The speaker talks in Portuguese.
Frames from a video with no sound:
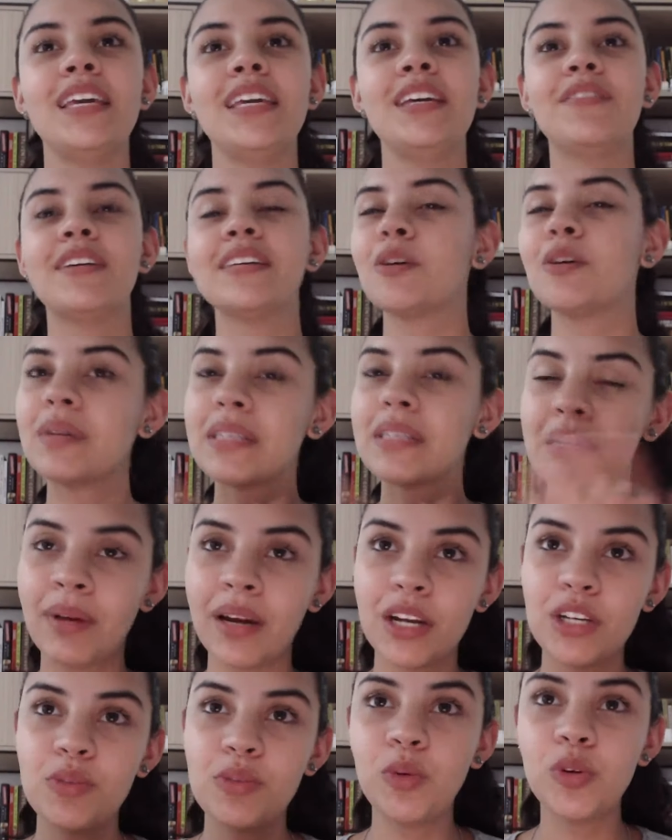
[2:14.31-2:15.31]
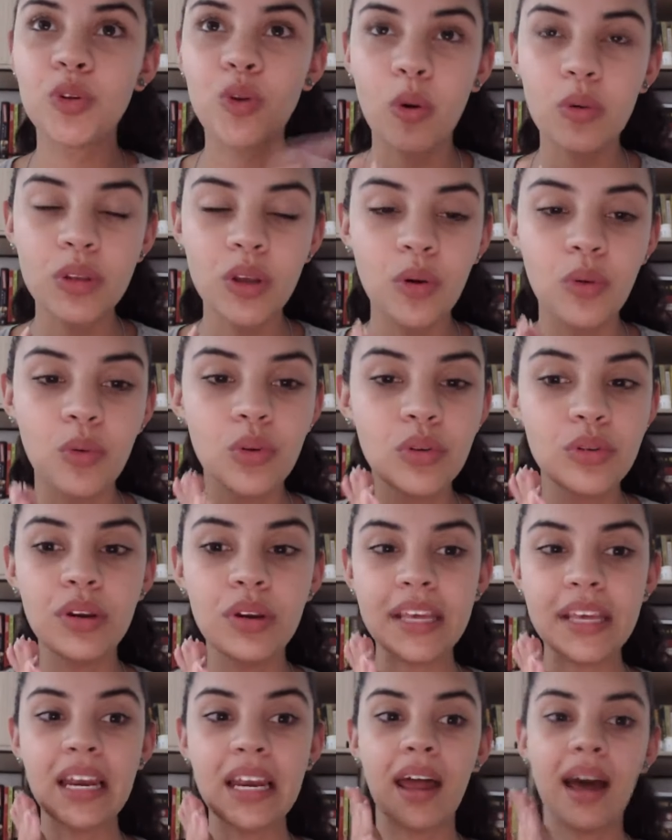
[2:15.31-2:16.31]
E vai ser uma semana de muito
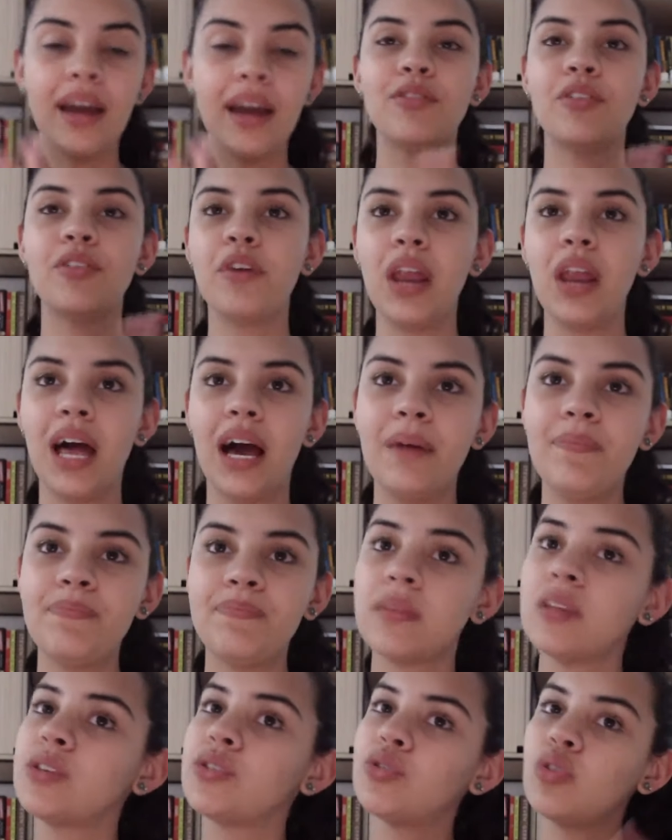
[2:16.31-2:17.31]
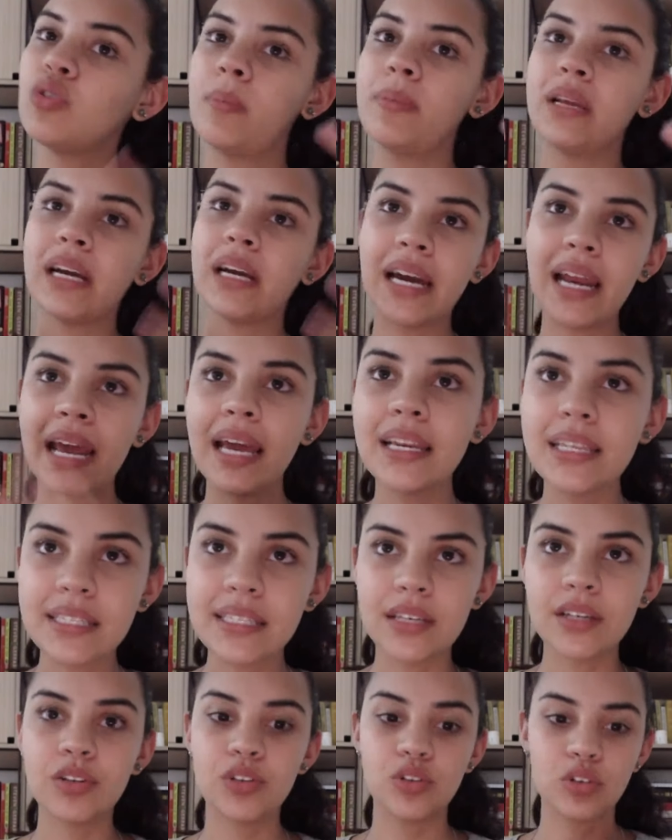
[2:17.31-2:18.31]
conteúdo e lá eu vou falar sobre
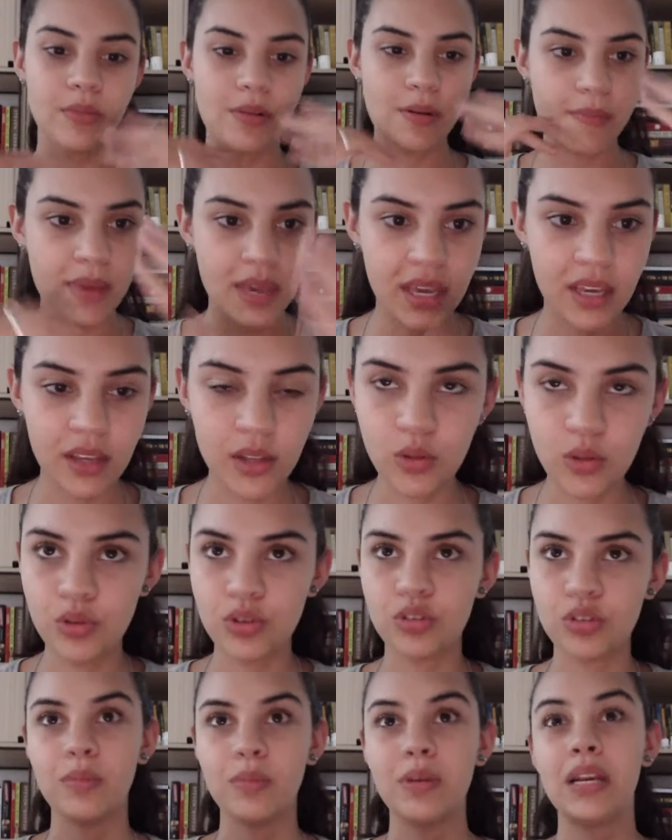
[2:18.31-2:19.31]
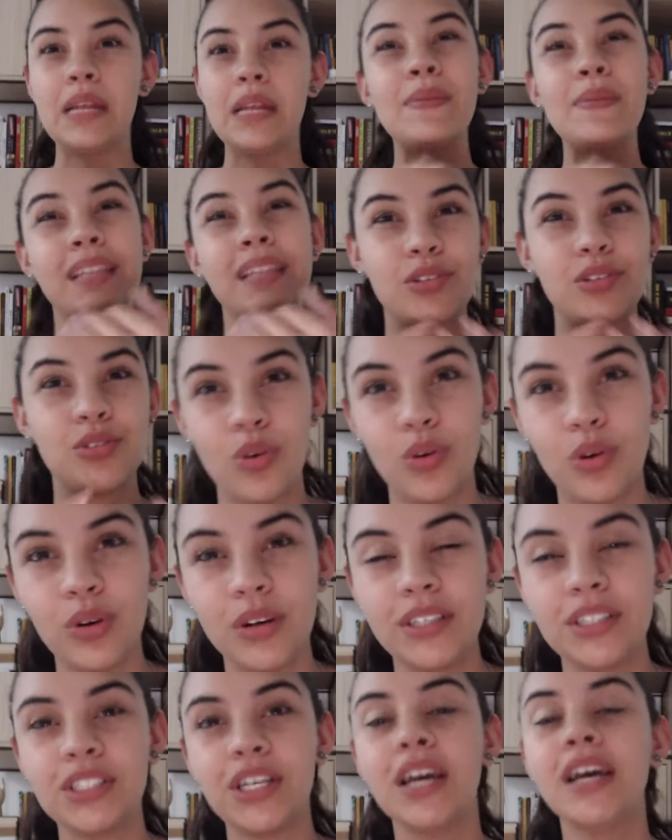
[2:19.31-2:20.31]
crenças, sobre medos, sobre
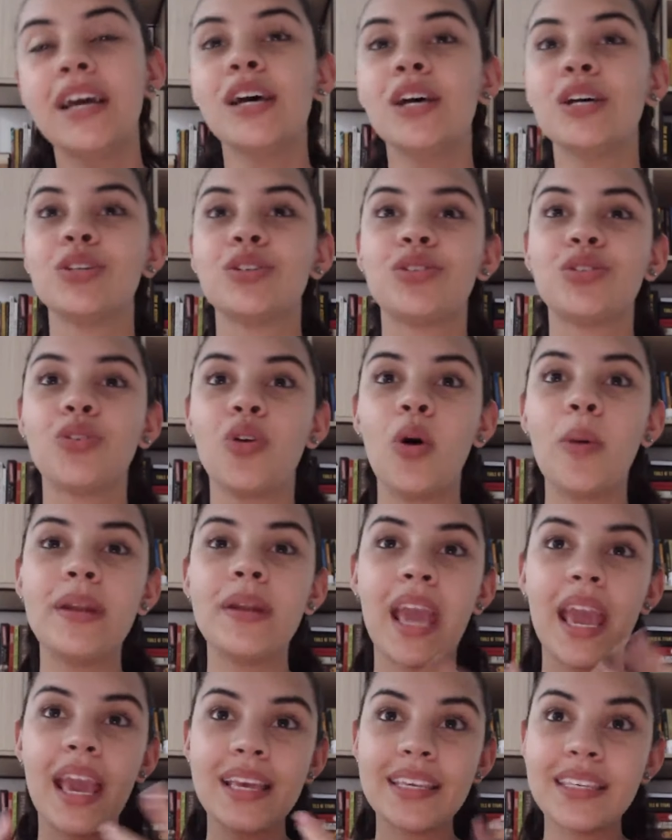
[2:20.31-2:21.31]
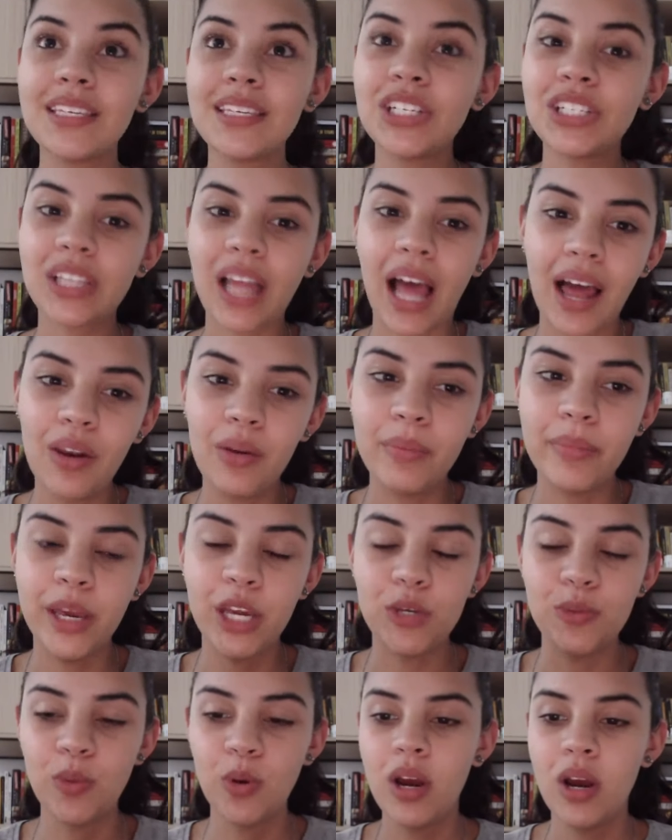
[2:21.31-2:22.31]
limitações, sobre esse estalo
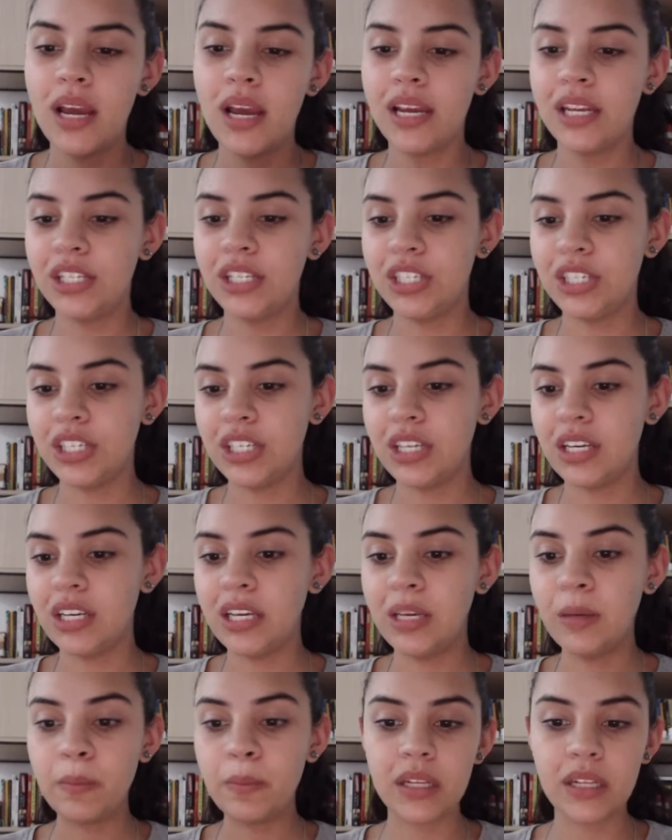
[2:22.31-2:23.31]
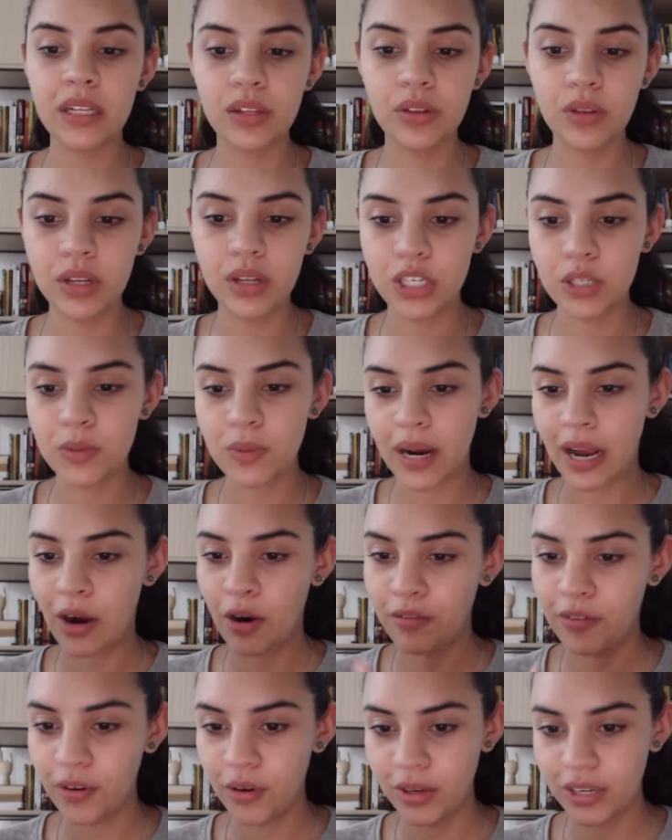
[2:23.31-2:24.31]
mesmo de empreendedorismo. A
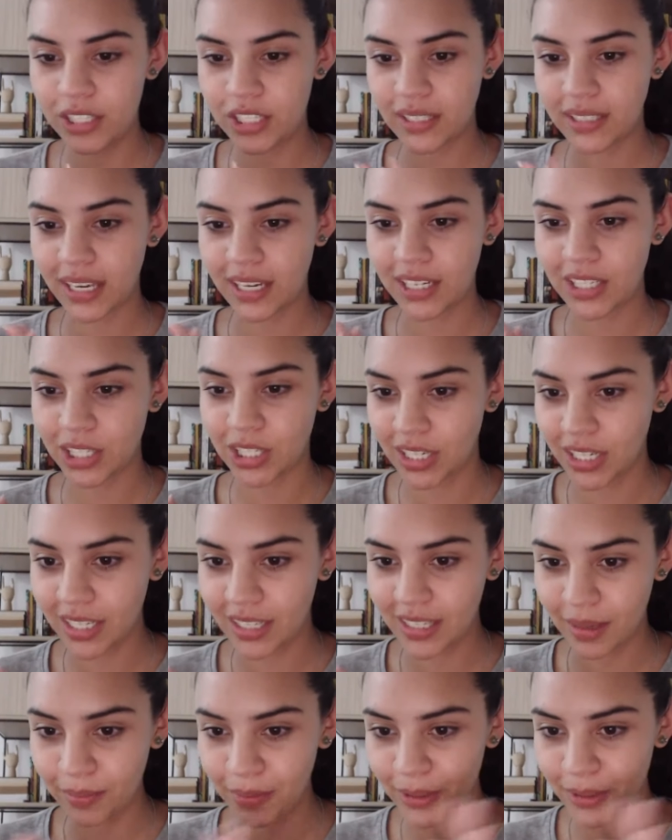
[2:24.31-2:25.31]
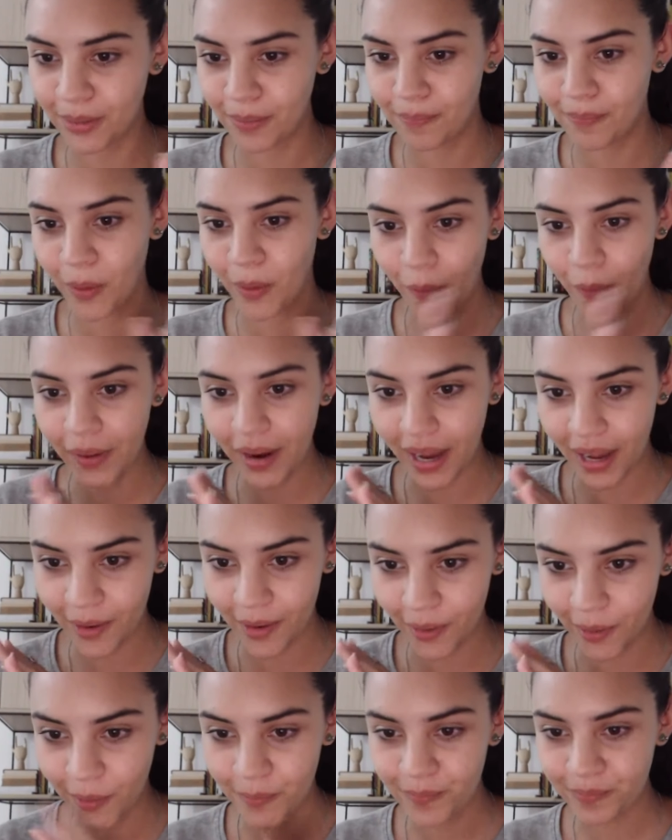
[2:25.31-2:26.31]
Carol falou que já está inscrita, muito bom,
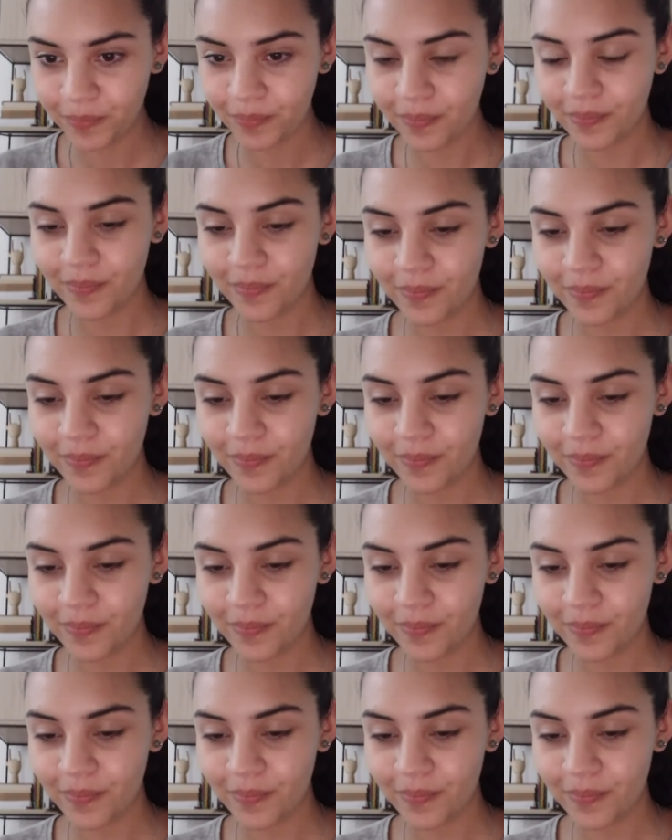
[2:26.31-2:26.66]
Carol.